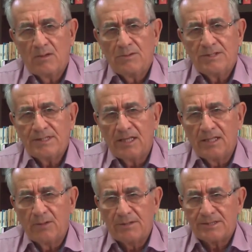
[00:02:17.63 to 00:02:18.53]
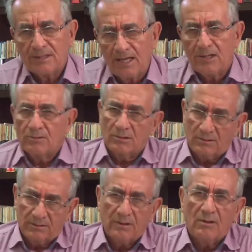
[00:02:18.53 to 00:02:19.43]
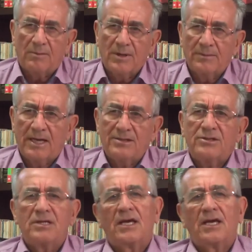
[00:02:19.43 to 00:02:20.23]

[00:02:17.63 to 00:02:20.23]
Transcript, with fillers: O que seria o estranho? Obviamente